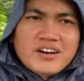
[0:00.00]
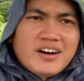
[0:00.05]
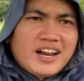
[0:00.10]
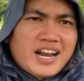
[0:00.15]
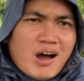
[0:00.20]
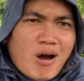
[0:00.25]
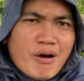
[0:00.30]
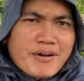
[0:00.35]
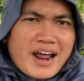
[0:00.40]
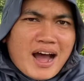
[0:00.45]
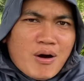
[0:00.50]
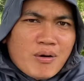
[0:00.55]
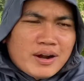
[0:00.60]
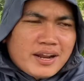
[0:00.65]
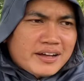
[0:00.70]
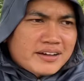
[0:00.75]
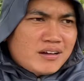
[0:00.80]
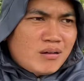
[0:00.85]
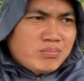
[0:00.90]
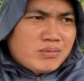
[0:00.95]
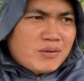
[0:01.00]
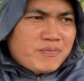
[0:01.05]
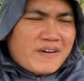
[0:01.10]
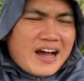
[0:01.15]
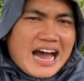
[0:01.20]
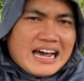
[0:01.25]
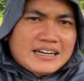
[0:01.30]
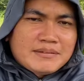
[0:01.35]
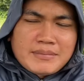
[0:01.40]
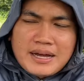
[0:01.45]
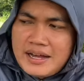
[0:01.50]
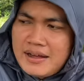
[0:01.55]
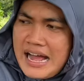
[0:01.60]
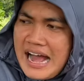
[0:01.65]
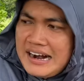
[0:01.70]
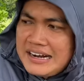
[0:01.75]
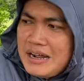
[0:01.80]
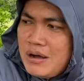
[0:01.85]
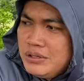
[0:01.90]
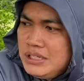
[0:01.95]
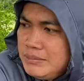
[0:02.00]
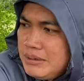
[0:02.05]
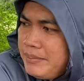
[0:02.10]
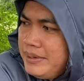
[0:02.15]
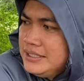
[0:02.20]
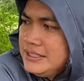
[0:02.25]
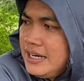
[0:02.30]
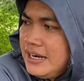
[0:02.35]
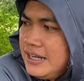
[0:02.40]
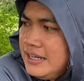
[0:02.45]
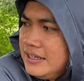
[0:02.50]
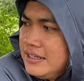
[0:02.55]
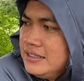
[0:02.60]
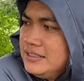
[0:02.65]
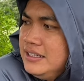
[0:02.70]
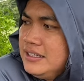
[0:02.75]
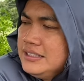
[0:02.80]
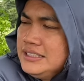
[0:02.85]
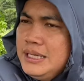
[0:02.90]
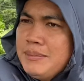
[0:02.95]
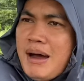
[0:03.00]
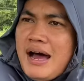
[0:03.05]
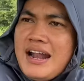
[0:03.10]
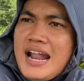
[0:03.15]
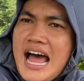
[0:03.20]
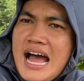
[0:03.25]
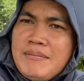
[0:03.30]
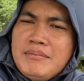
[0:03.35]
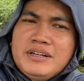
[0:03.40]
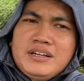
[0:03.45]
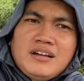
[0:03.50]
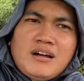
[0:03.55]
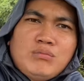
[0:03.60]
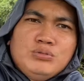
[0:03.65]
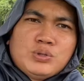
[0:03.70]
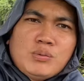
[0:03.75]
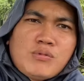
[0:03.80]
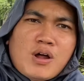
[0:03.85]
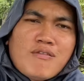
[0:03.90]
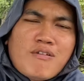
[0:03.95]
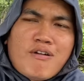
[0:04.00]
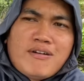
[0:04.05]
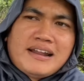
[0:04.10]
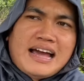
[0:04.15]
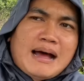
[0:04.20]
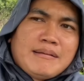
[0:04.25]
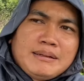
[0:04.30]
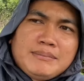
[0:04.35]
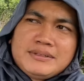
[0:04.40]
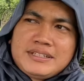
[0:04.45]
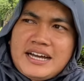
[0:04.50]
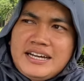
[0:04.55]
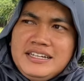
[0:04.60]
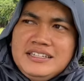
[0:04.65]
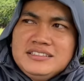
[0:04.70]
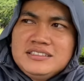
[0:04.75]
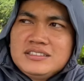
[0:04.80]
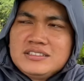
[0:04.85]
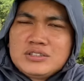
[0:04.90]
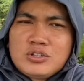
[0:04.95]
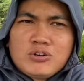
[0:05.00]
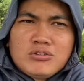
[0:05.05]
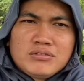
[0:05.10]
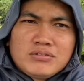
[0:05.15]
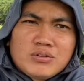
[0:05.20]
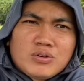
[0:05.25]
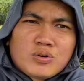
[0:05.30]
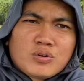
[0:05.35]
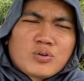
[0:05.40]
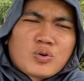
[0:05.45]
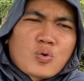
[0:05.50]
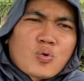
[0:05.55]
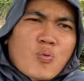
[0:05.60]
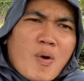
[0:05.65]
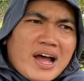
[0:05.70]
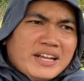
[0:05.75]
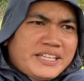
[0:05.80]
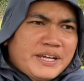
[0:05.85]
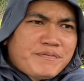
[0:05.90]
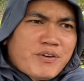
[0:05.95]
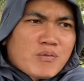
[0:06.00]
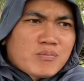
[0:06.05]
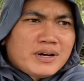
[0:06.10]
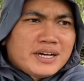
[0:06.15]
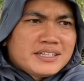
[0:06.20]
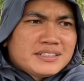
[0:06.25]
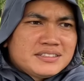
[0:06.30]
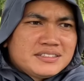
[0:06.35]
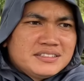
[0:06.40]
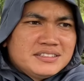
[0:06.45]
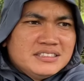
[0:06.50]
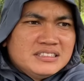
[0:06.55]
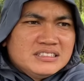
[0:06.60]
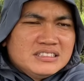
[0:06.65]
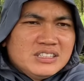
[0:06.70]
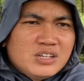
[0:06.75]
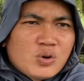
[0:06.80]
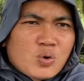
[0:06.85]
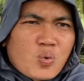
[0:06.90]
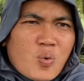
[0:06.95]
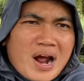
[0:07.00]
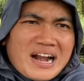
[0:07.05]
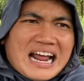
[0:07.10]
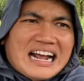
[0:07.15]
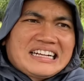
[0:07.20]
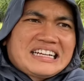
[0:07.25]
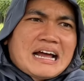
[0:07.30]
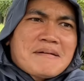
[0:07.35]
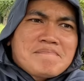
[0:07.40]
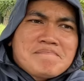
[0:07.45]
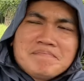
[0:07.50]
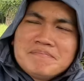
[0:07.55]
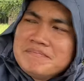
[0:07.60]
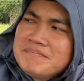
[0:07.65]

người là hồi đầu là không có fan bà hàng đâu nhưng mà bây giờ là những cái gì bà làm ông Dũng là vô làm thì mình thấy quá thuyết phục rồi quá đẳng cấp